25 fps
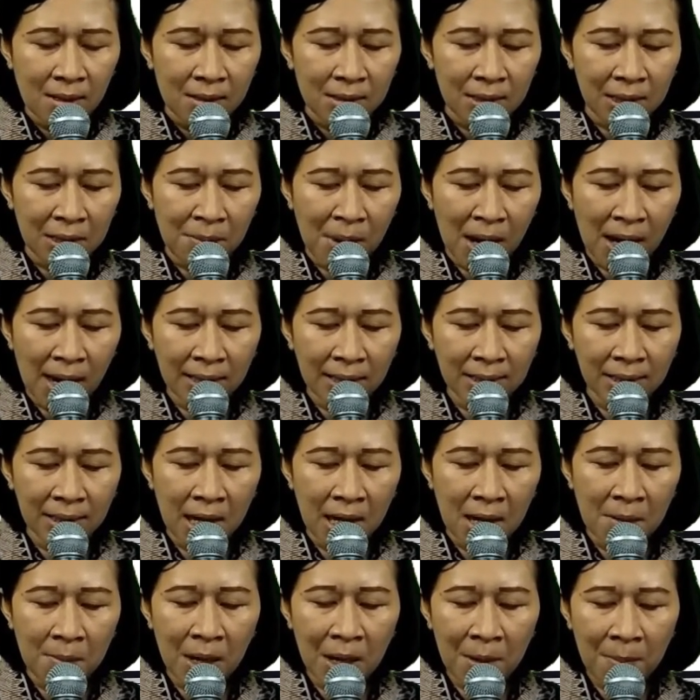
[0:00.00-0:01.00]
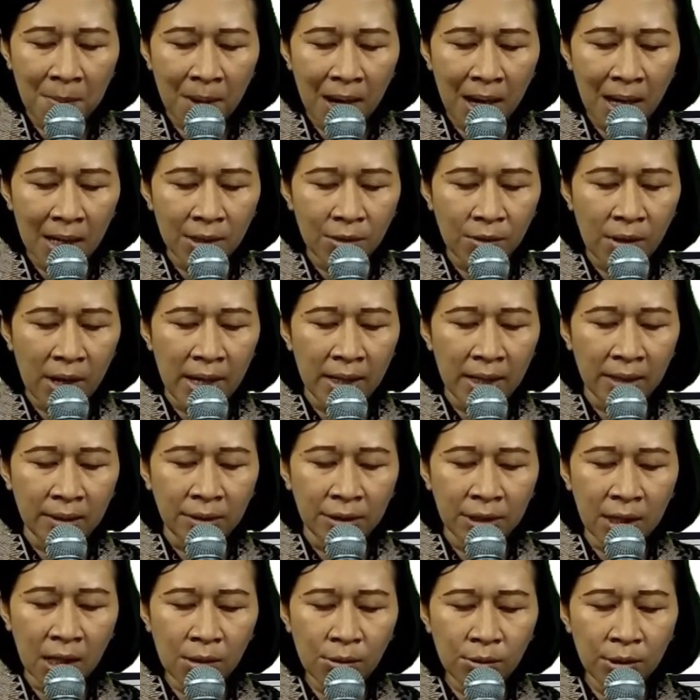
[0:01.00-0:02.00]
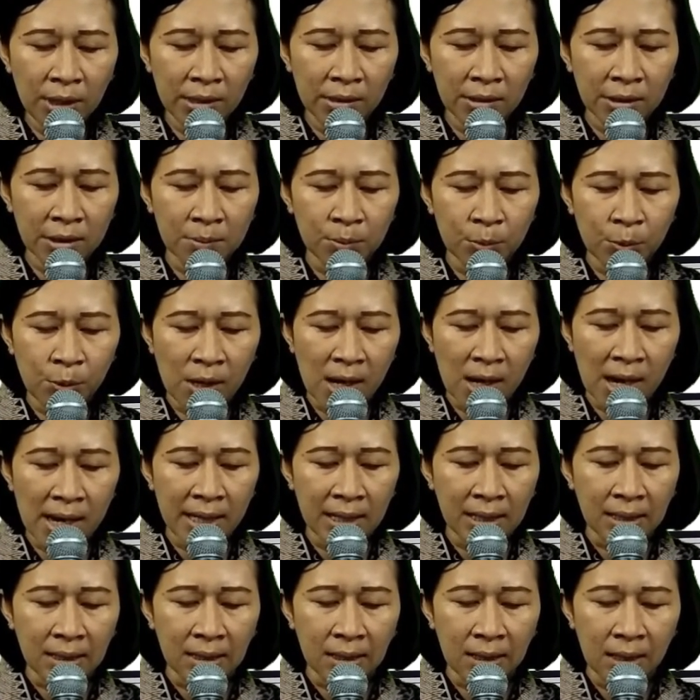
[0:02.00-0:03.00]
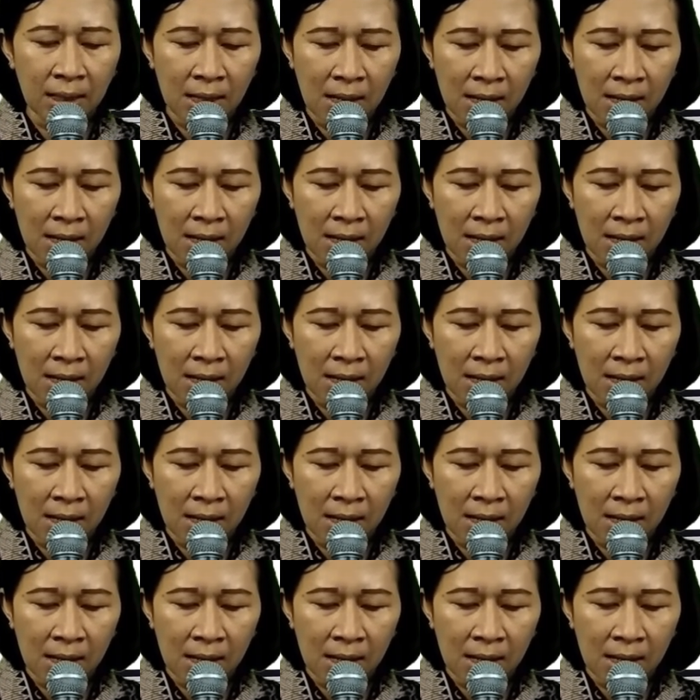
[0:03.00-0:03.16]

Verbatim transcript: Terima kasih ya Bapa, doa yang jauh dari sempurna ini